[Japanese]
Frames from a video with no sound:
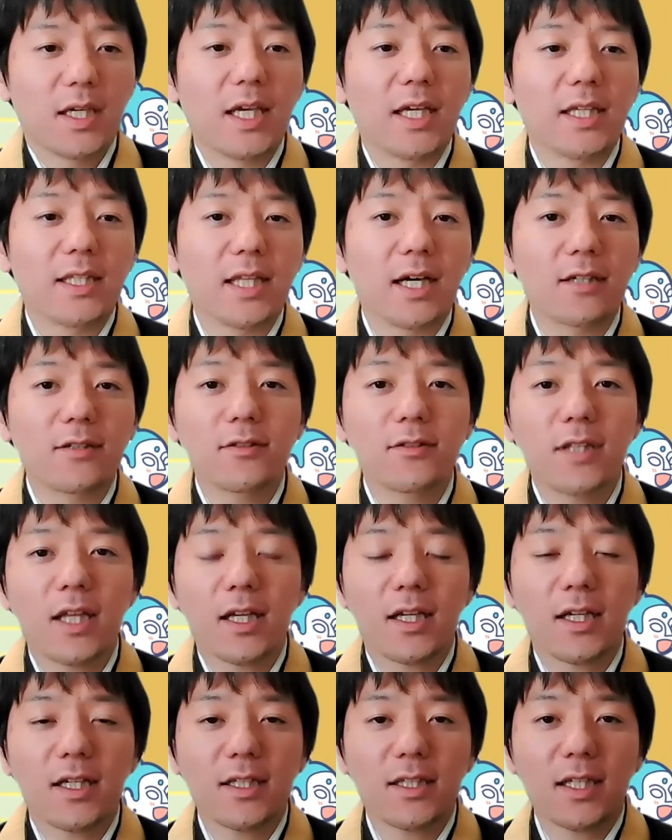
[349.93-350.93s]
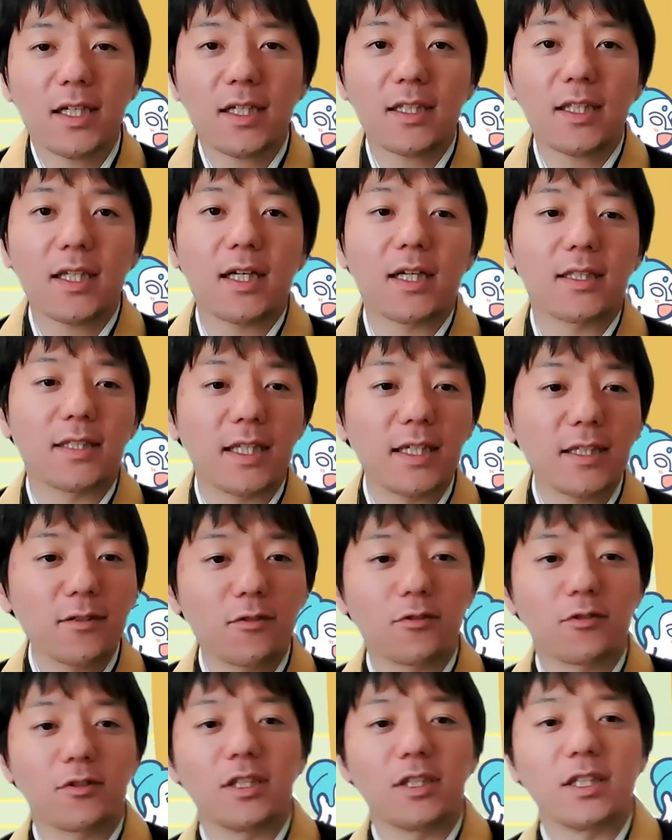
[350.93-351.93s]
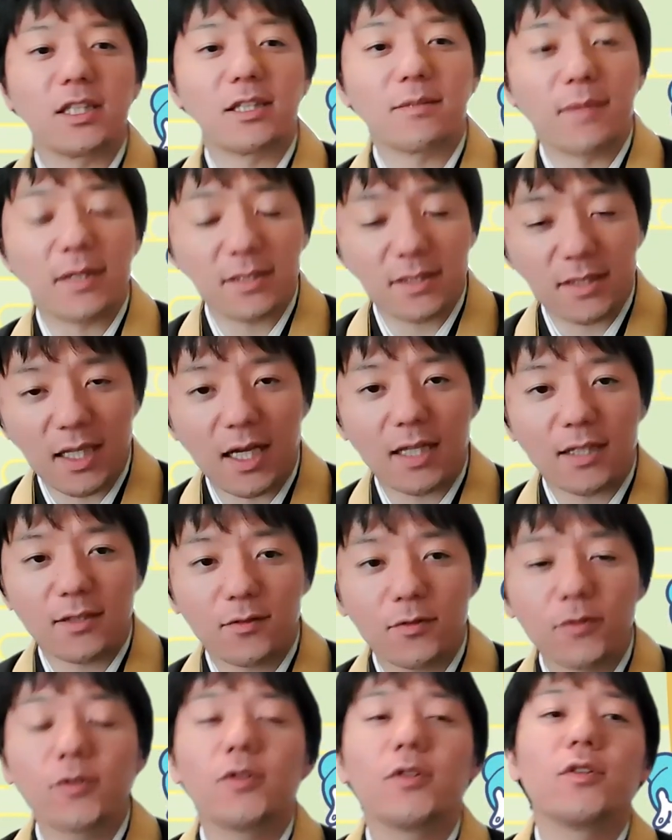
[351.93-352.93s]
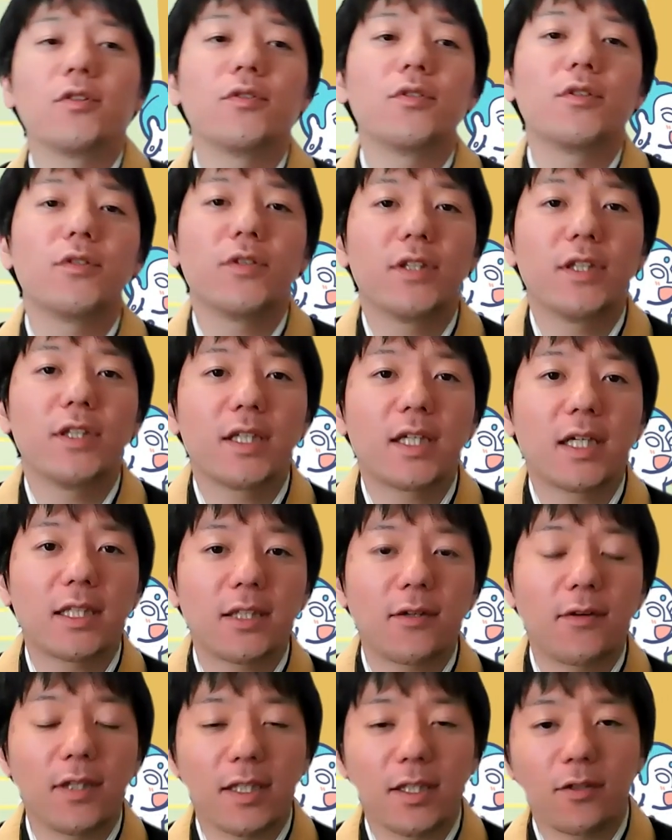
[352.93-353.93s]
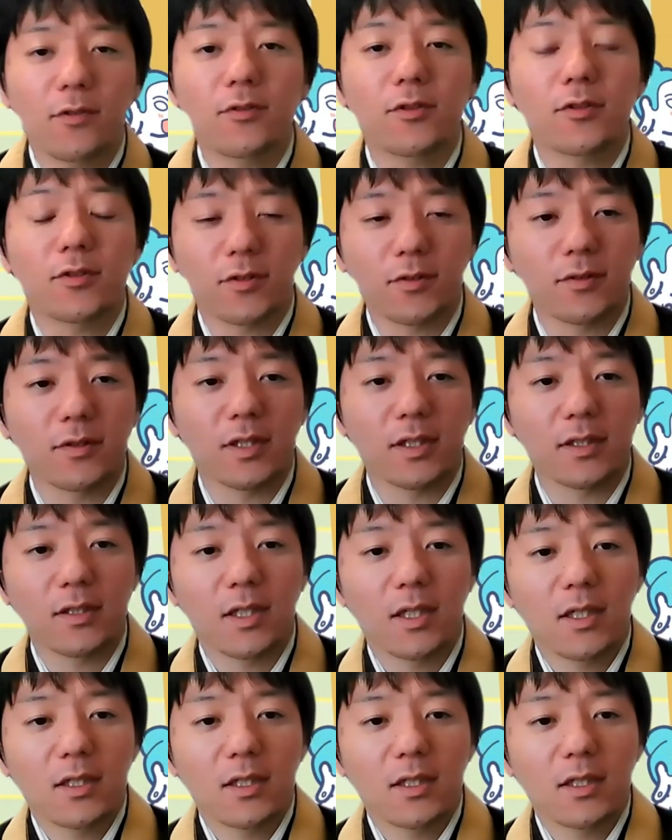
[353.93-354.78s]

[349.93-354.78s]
えー、亡くなられた方が天国に行きましたという言い方はね、よくする。